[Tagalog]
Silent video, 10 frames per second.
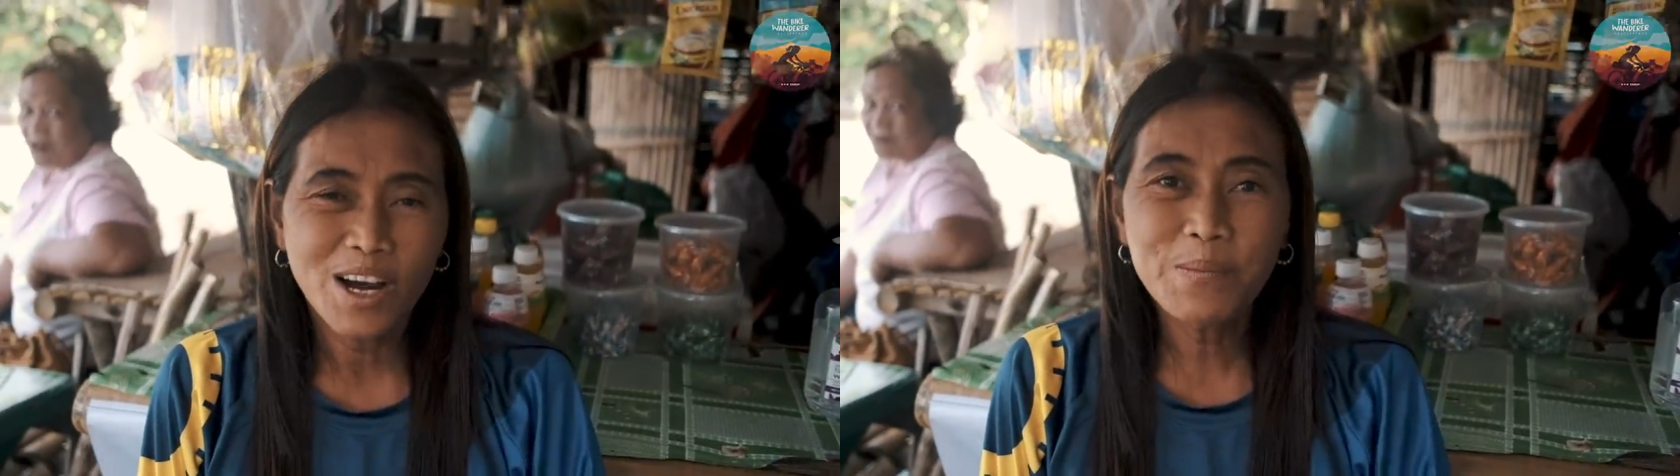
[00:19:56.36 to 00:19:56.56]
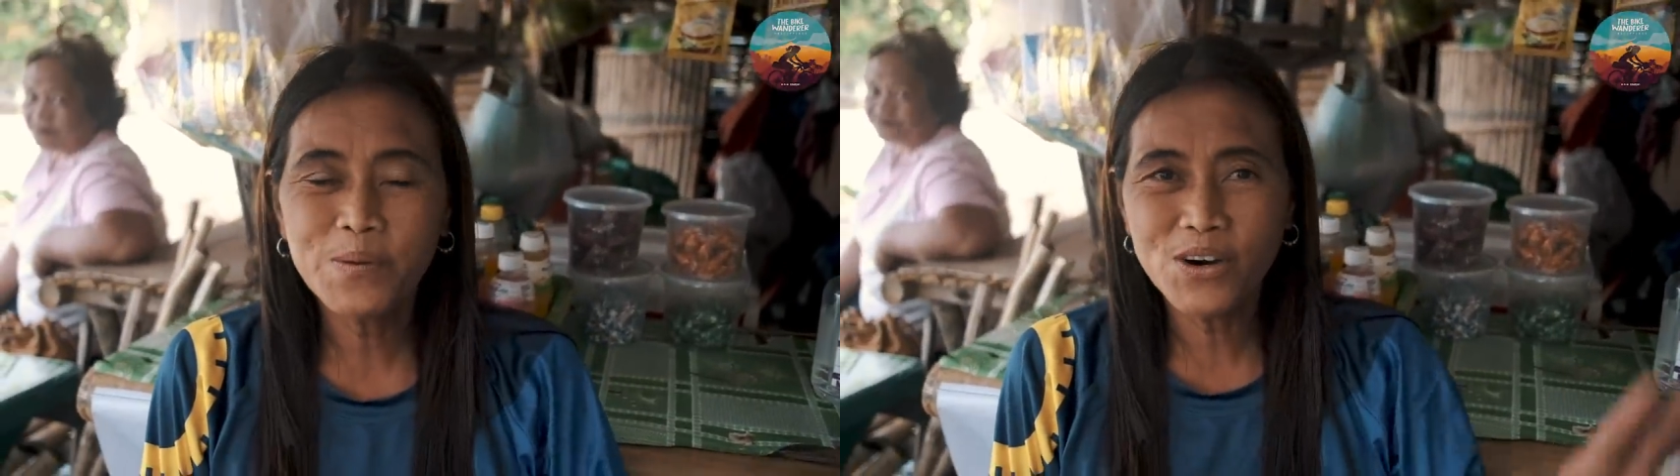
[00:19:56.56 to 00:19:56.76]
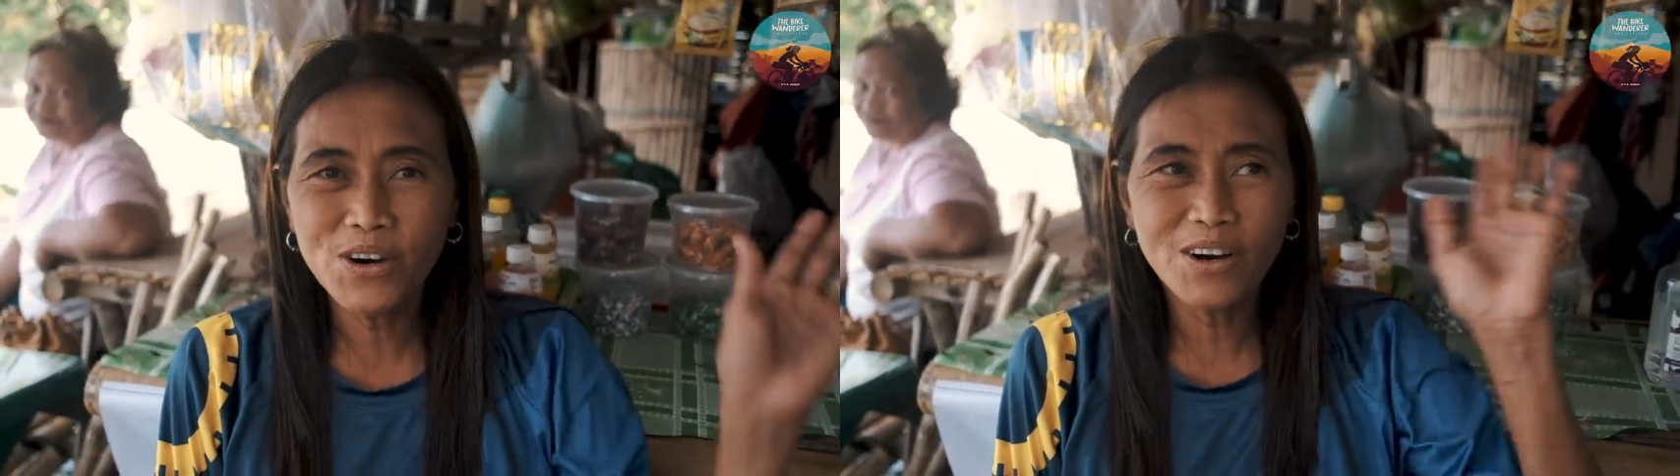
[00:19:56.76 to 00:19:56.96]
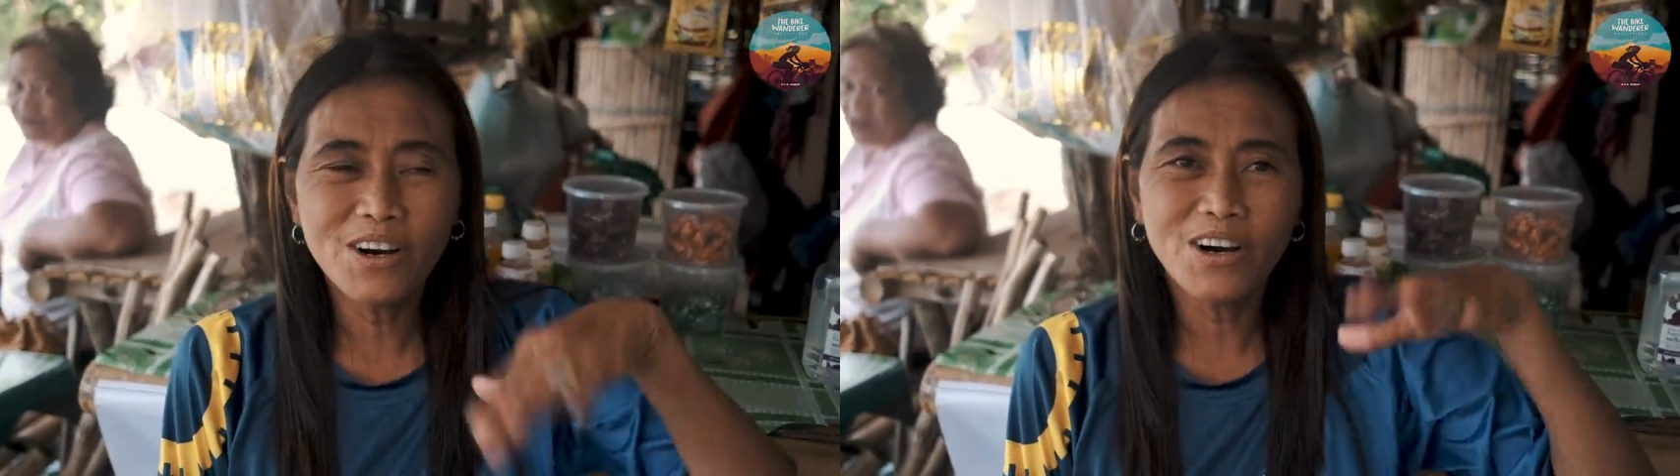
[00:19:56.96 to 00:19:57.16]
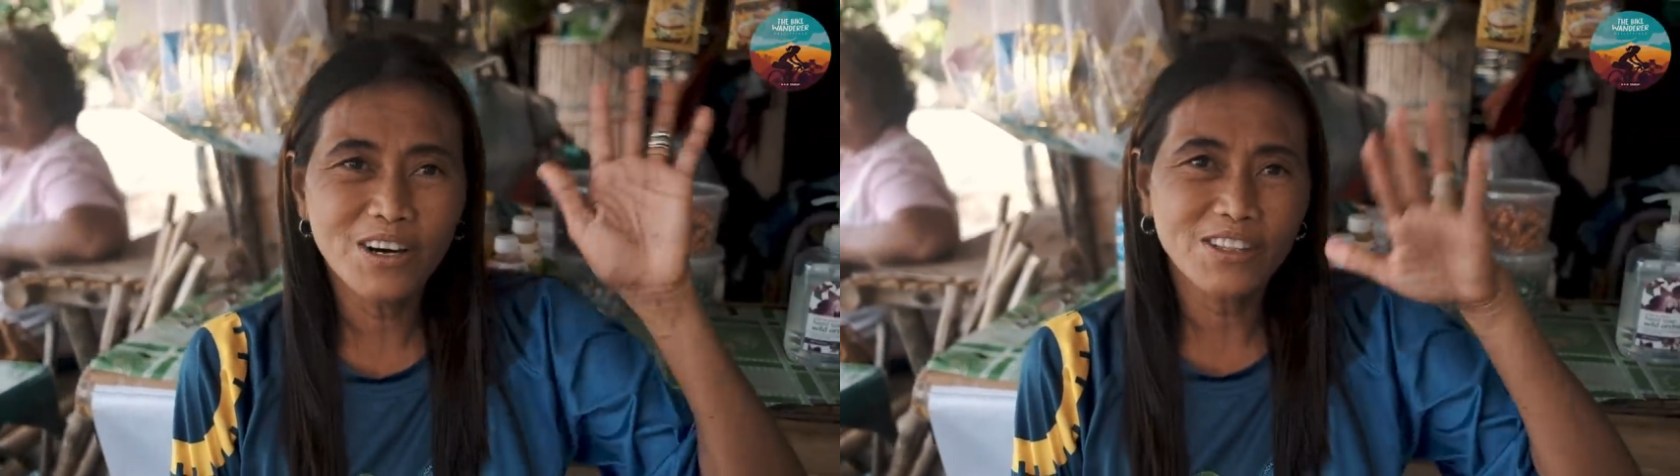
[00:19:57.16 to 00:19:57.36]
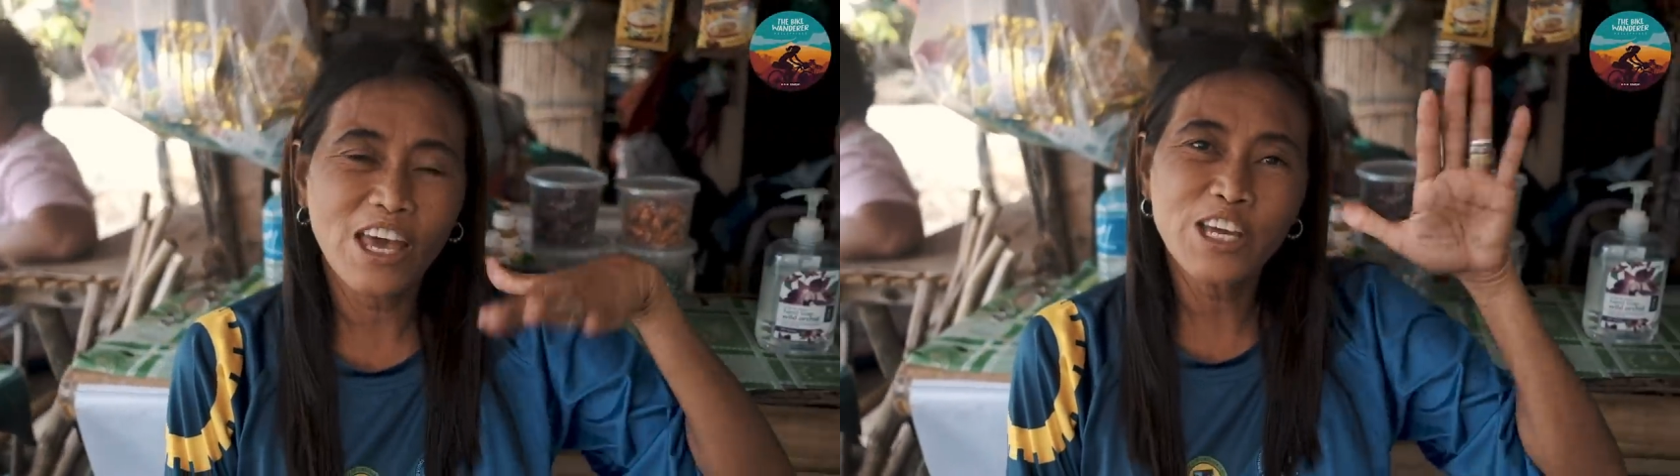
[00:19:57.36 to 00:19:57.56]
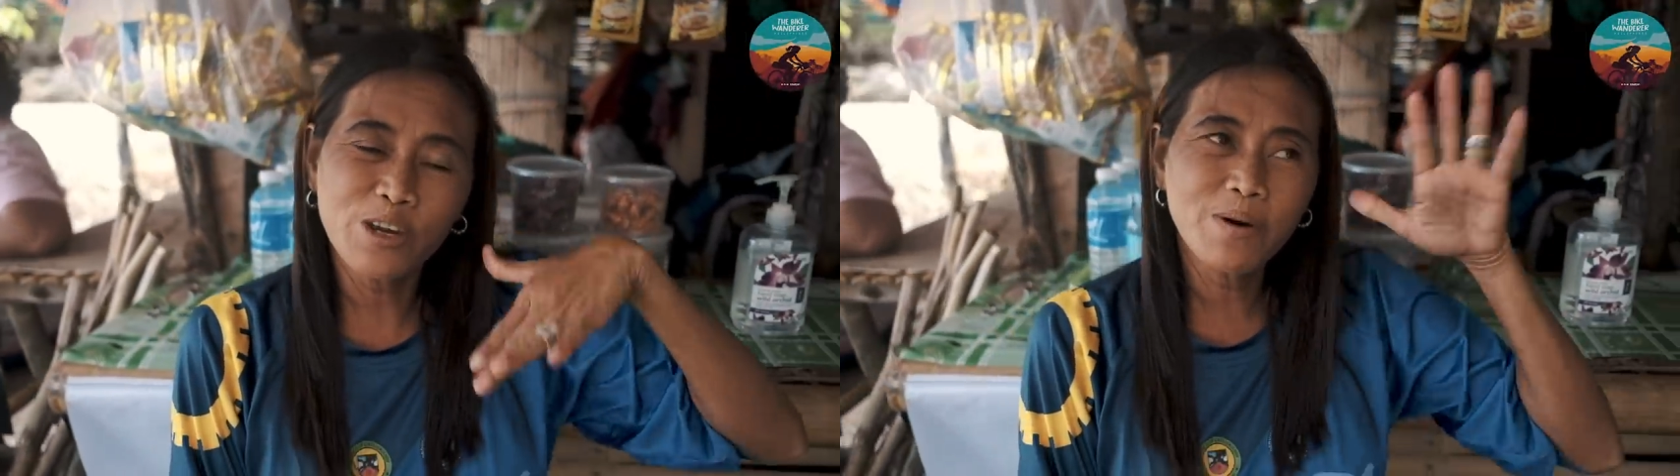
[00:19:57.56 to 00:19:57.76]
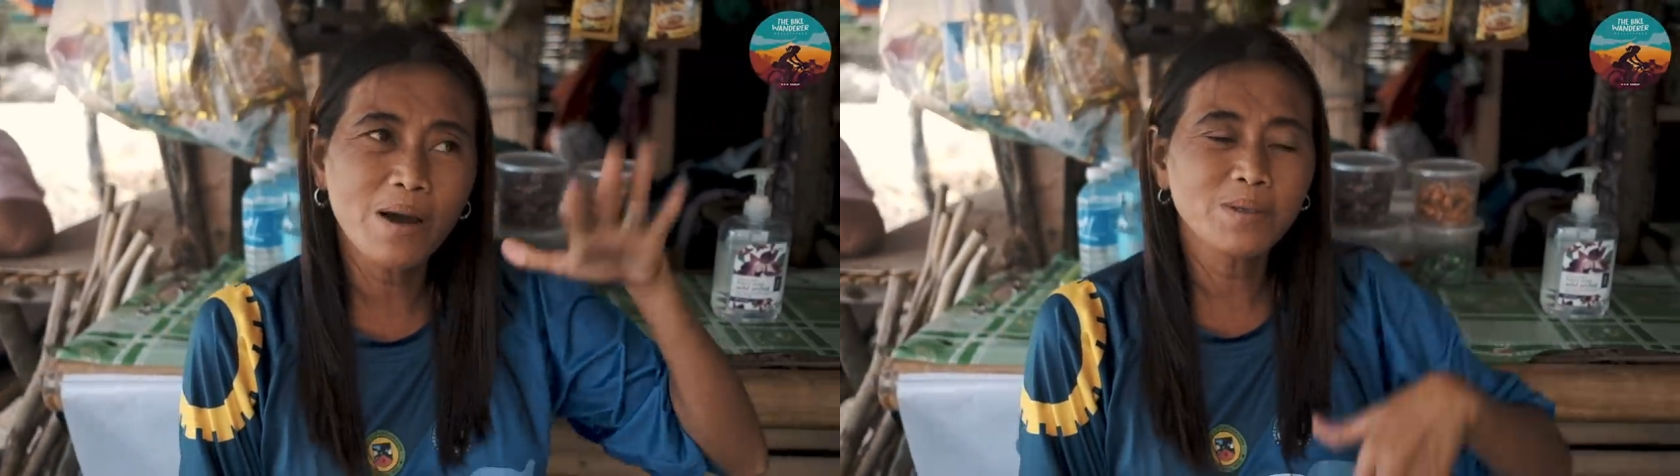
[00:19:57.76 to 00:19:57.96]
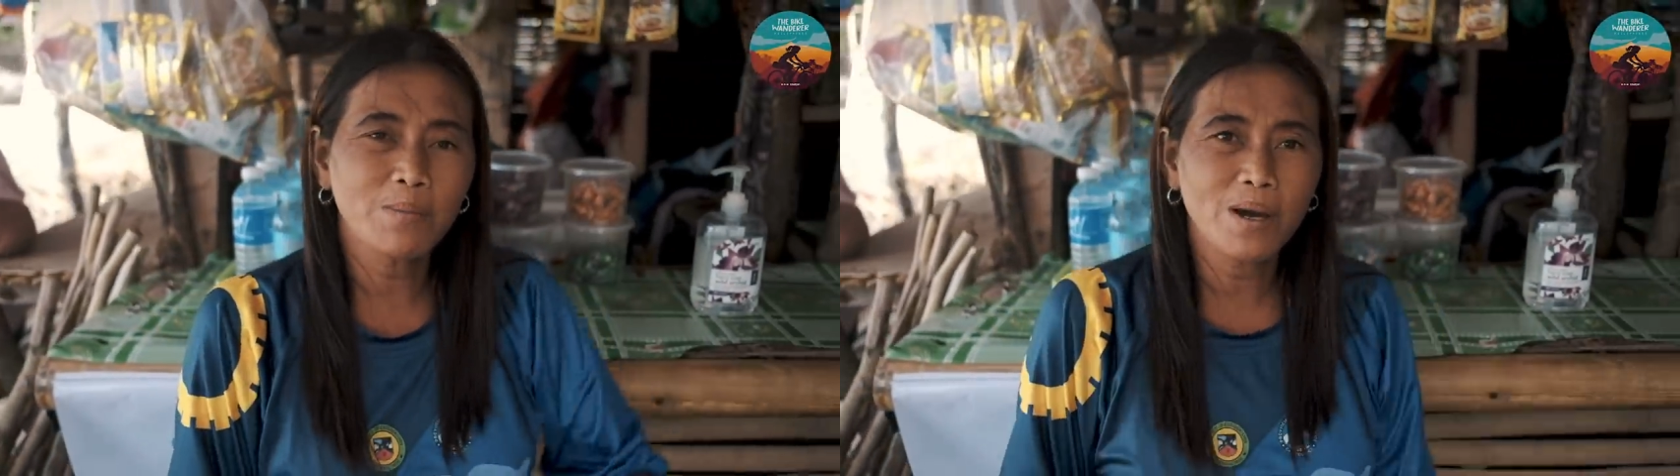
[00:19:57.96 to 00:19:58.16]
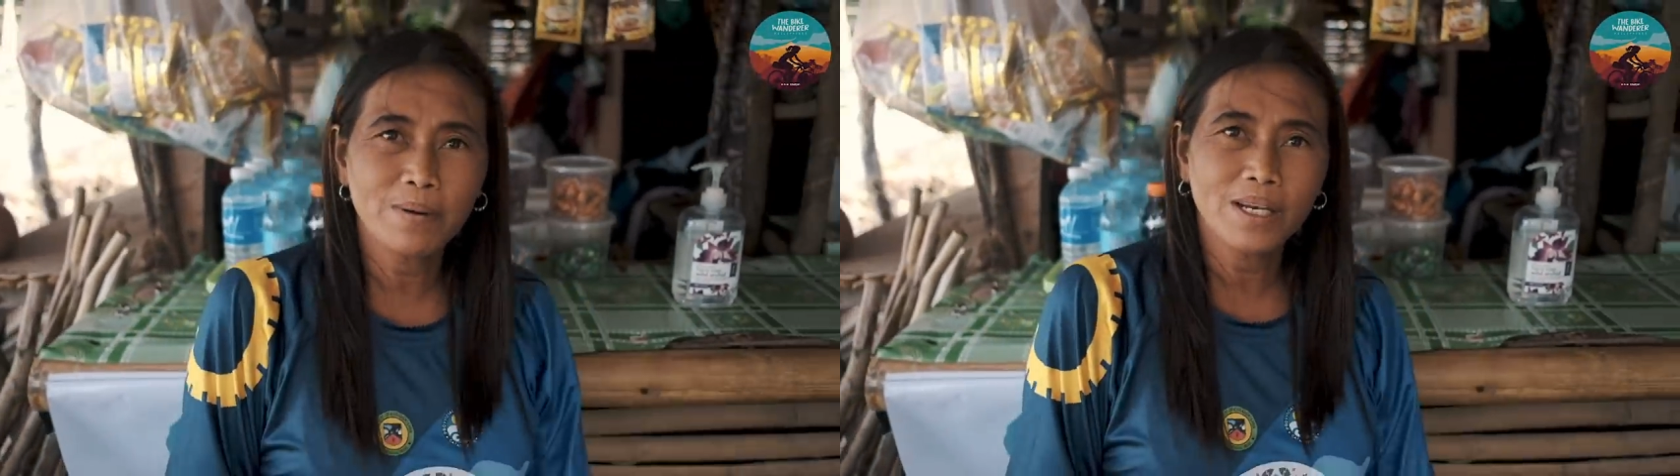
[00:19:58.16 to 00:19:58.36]
Ako, uh, thank you, Max, sa
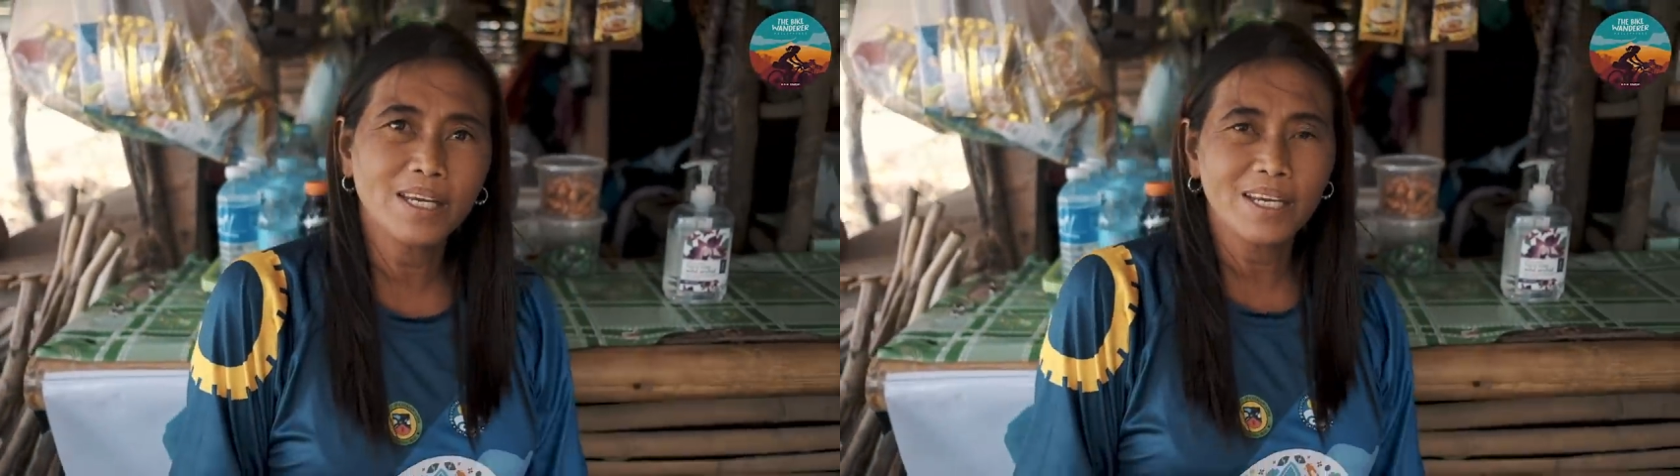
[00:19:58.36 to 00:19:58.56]
pagbalik.